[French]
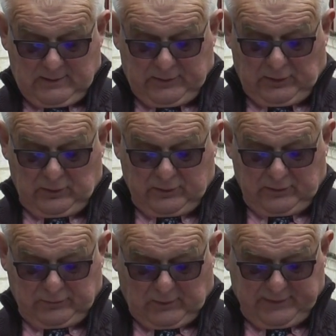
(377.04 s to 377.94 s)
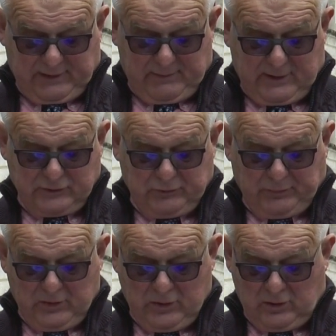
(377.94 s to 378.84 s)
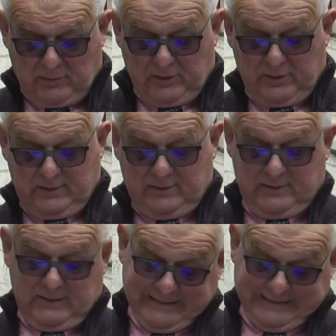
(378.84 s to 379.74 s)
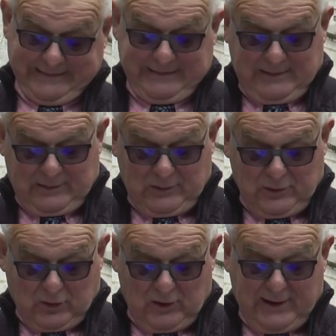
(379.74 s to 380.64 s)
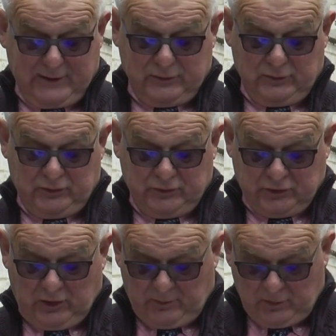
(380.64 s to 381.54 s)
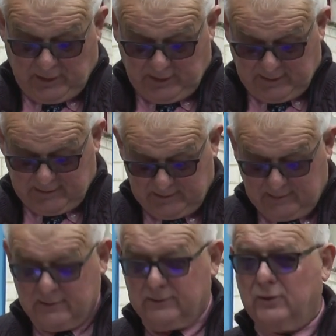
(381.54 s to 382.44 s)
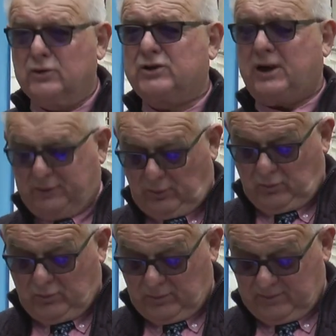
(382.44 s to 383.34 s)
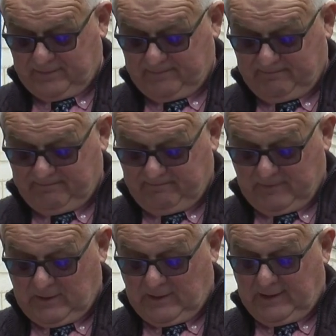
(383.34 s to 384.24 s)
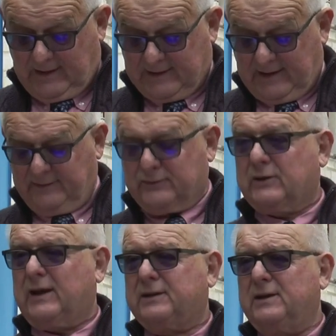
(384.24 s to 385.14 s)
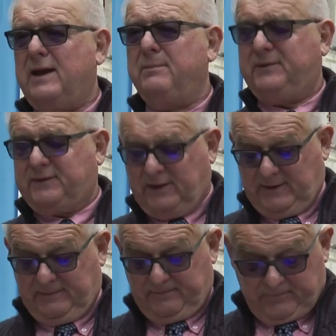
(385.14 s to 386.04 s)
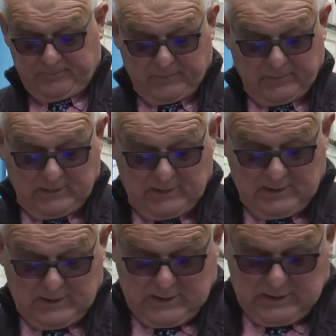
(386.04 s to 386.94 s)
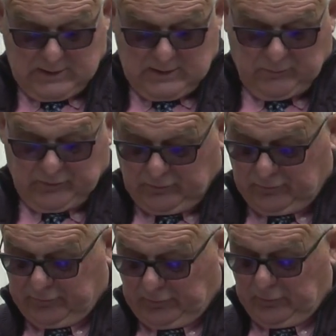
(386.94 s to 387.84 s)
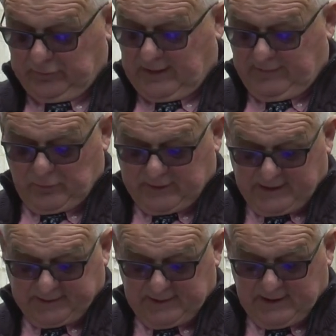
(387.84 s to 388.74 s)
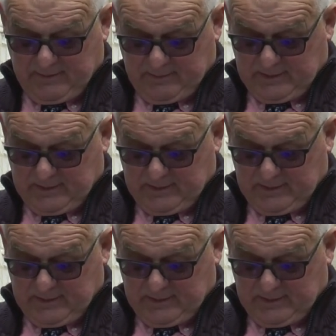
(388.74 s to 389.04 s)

Donc, troisième marche du podium, le collège Jean Monnet de Châteauroux, la classe de 4 C, puisque ce sont nos élèves de 4e.